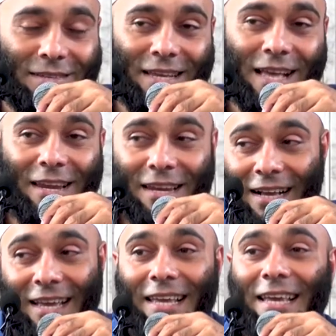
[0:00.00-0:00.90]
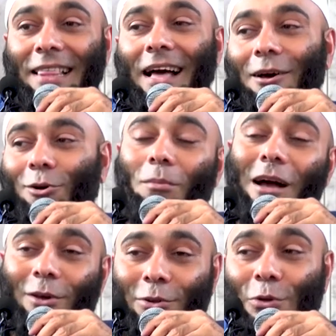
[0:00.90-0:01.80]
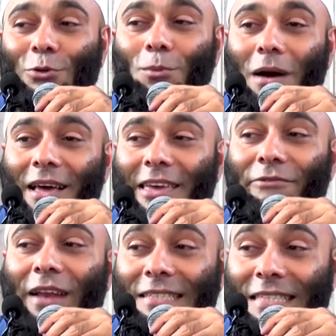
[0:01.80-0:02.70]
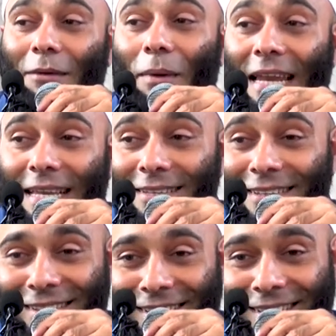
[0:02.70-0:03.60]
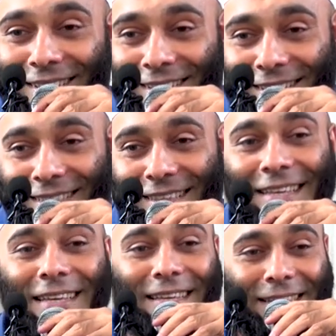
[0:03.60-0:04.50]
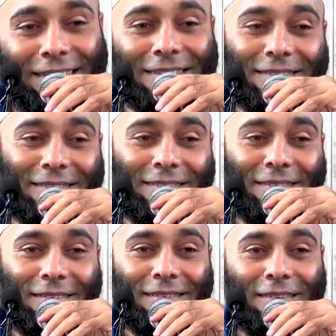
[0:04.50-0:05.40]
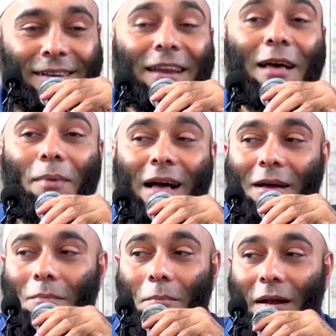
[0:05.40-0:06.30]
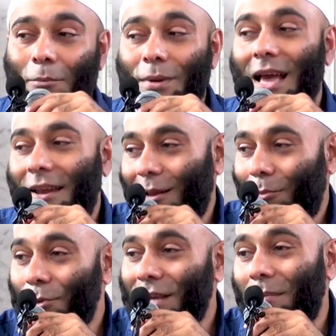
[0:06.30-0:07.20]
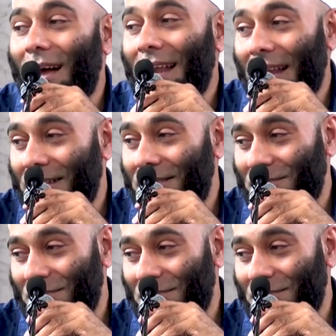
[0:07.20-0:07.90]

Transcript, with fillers: Sehingga di negeri kita Ramadan justru malah inflasinya paling tinggi. Kenapa? Berlebihan dalam urusan makanan.